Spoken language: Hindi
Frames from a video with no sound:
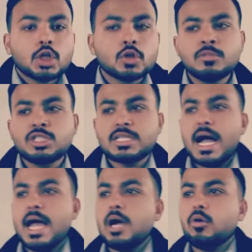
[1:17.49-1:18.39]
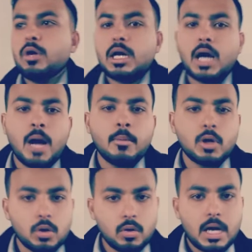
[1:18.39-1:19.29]
तुम चाहे कोई काम
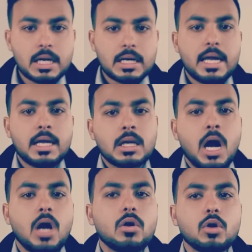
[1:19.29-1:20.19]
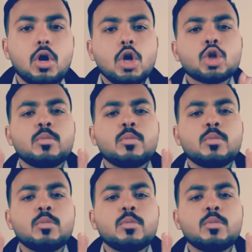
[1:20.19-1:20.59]
करो घर का या ना करो